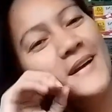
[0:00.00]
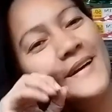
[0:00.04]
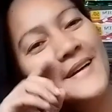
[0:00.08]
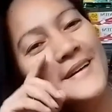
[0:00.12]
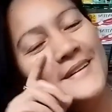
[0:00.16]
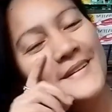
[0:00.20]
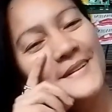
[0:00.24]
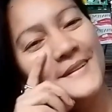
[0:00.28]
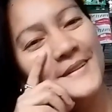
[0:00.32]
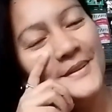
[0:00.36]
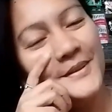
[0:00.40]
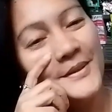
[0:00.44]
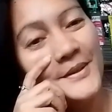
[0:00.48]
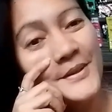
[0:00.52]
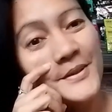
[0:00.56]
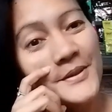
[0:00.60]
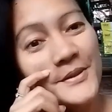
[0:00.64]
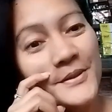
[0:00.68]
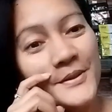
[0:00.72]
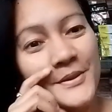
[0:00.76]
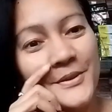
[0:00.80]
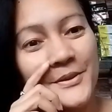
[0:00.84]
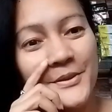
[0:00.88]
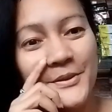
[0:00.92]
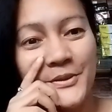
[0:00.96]

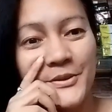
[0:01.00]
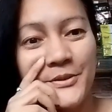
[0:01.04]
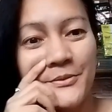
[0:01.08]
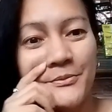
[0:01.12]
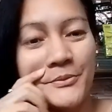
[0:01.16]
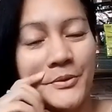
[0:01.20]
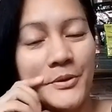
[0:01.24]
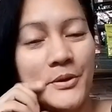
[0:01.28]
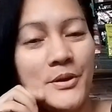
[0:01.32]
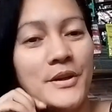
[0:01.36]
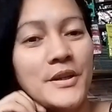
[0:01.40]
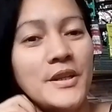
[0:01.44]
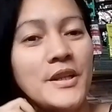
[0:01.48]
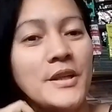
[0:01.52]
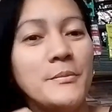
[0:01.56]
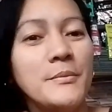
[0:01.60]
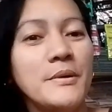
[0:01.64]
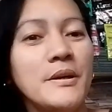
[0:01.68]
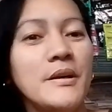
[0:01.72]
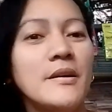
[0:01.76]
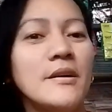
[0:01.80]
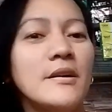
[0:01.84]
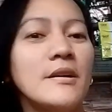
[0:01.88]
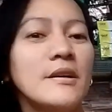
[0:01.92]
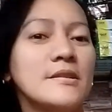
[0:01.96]
Hello, good morning
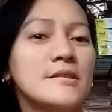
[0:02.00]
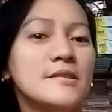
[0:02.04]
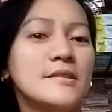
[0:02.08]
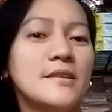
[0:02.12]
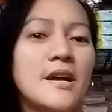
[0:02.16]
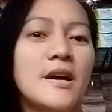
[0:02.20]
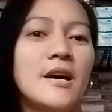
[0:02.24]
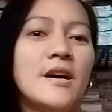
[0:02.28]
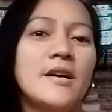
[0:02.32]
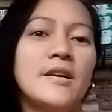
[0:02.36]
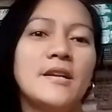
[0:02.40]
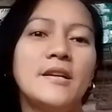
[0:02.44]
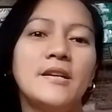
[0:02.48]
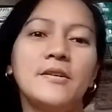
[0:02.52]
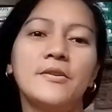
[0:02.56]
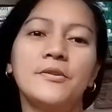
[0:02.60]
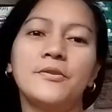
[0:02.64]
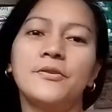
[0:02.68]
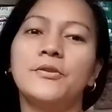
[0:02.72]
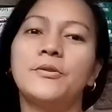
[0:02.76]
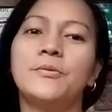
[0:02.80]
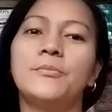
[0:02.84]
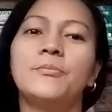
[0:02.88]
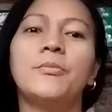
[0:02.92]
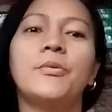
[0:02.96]
mga kasari.
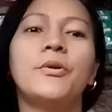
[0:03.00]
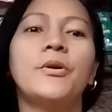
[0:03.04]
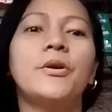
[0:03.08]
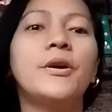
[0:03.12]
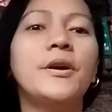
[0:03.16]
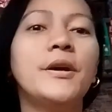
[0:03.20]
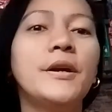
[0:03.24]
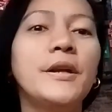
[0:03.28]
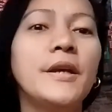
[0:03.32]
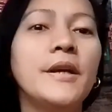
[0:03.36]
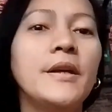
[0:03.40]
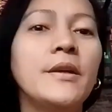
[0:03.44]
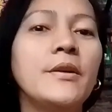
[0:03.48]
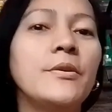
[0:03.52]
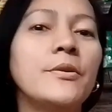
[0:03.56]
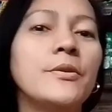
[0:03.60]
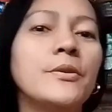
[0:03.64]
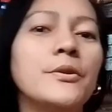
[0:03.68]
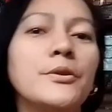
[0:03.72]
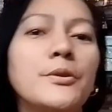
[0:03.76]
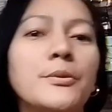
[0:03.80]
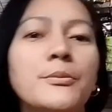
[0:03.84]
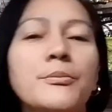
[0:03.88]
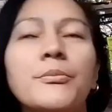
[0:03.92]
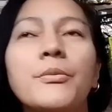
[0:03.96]
Good morning,
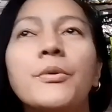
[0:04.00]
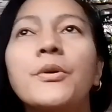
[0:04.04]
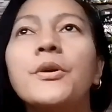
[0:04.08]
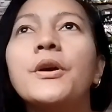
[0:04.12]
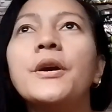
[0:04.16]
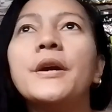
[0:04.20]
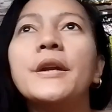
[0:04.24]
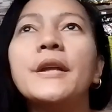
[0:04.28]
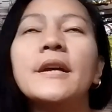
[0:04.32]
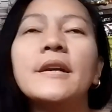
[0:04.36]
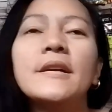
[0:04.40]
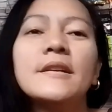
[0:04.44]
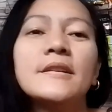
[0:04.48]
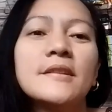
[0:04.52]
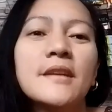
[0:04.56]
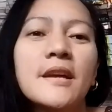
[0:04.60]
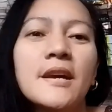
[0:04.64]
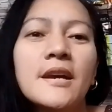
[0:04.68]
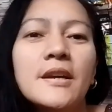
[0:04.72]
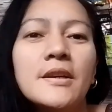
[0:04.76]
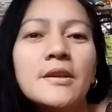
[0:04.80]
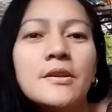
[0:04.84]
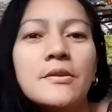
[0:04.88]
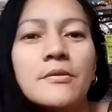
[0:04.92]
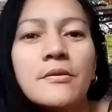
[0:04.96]
good morning sa
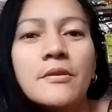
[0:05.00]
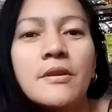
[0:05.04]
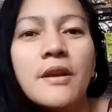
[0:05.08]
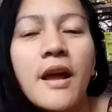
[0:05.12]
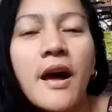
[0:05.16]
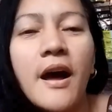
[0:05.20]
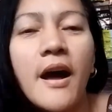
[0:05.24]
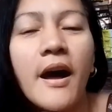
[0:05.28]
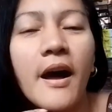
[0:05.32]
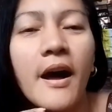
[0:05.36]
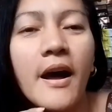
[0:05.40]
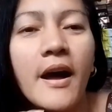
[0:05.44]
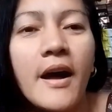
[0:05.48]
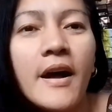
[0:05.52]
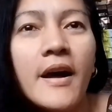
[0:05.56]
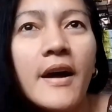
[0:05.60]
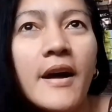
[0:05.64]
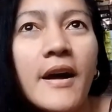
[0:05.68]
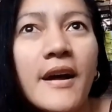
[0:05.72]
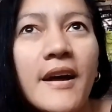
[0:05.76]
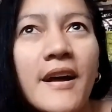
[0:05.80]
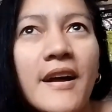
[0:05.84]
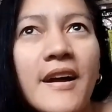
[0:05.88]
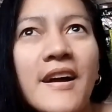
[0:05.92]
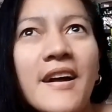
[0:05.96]
inyong
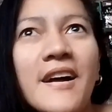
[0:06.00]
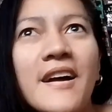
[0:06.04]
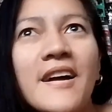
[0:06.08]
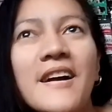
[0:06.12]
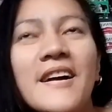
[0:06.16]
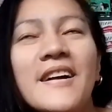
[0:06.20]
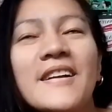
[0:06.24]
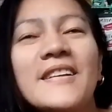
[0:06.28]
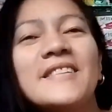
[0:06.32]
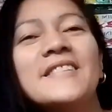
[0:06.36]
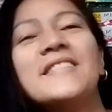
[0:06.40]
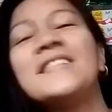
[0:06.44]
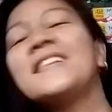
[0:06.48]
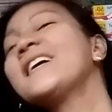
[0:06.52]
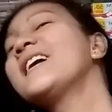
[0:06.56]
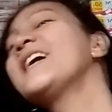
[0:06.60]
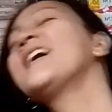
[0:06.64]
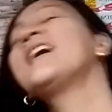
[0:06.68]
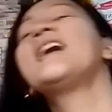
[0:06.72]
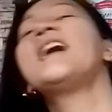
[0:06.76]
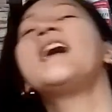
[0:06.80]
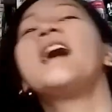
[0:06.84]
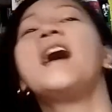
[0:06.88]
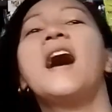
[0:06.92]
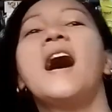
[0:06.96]
lahat.
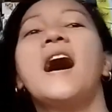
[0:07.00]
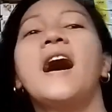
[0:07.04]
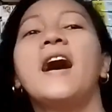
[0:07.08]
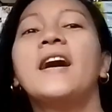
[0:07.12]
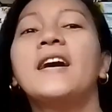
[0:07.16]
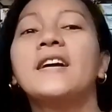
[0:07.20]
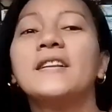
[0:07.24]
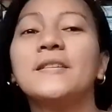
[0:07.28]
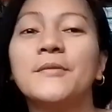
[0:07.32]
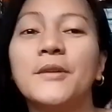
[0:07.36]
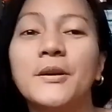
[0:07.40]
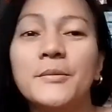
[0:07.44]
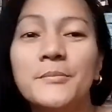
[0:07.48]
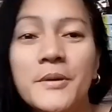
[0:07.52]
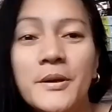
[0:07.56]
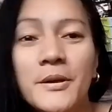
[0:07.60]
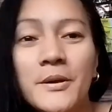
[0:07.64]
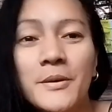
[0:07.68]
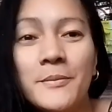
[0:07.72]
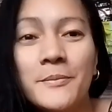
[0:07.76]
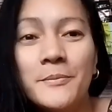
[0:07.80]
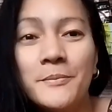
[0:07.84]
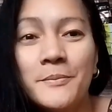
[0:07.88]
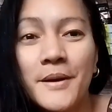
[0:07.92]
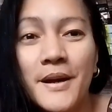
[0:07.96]
At
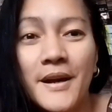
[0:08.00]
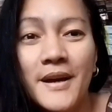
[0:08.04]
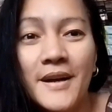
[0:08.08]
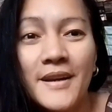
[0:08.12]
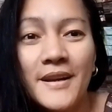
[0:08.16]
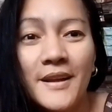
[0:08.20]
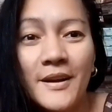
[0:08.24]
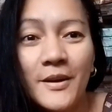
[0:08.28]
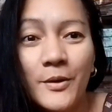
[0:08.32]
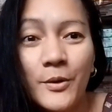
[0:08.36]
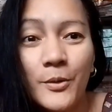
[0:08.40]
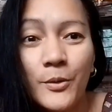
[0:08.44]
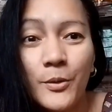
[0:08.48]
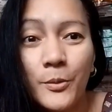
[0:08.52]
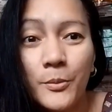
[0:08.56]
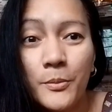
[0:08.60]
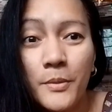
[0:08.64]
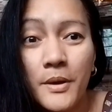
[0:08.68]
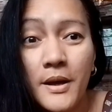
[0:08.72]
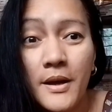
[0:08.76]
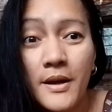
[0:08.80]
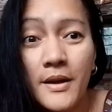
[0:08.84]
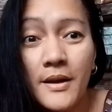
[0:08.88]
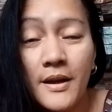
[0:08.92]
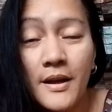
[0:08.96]
mapagpalang
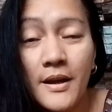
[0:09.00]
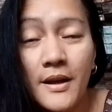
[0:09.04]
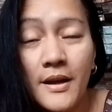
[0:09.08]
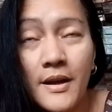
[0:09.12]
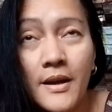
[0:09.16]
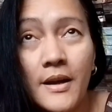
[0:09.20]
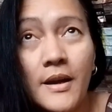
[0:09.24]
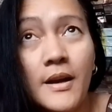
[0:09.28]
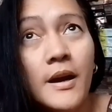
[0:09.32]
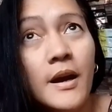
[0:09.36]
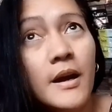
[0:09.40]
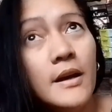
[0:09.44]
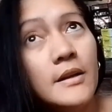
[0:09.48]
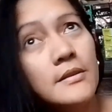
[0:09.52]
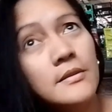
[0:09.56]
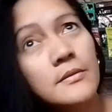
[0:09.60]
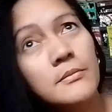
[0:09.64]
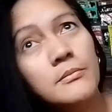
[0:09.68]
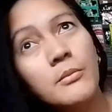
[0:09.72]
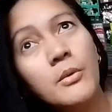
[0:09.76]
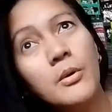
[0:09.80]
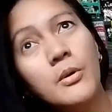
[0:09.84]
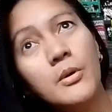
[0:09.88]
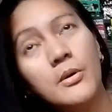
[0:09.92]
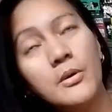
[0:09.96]
umaga at
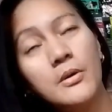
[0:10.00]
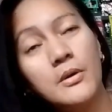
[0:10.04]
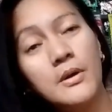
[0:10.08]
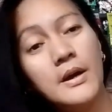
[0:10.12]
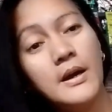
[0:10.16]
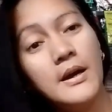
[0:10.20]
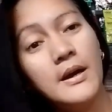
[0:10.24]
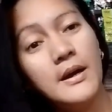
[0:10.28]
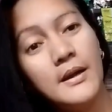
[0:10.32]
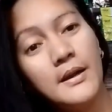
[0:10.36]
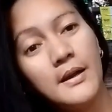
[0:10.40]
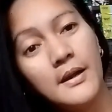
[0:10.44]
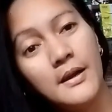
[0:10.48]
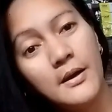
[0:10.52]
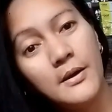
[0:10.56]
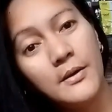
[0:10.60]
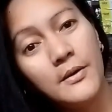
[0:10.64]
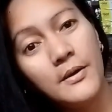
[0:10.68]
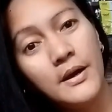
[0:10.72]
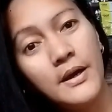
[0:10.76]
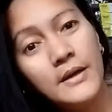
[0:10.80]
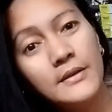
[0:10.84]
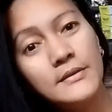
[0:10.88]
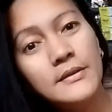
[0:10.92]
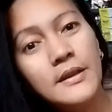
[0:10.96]
buong
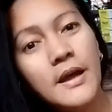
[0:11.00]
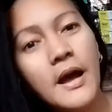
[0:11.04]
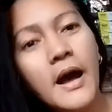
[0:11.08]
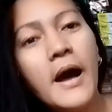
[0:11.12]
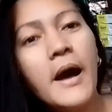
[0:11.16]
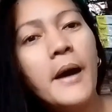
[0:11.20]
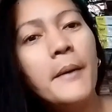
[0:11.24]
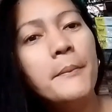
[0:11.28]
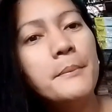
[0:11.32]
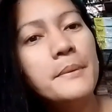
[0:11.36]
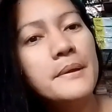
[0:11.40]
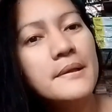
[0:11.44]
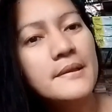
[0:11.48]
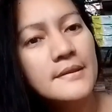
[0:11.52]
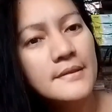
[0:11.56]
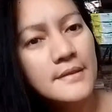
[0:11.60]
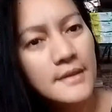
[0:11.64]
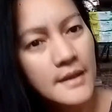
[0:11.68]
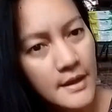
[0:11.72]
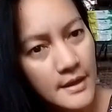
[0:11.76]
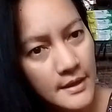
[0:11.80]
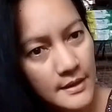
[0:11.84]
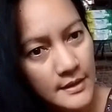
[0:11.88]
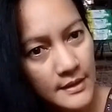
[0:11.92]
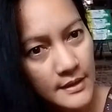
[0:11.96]
araw at happy
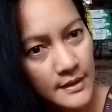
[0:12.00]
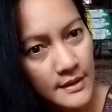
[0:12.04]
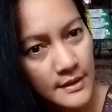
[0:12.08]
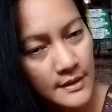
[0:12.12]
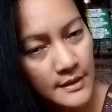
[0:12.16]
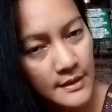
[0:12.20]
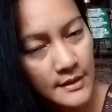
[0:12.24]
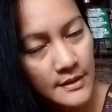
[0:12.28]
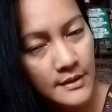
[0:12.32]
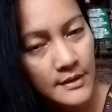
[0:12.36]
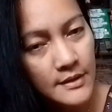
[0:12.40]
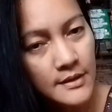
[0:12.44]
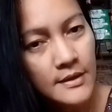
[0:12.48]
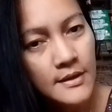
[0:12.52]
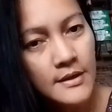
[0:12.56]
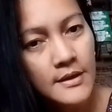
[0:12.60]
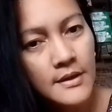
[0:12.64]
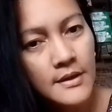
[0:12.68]
selling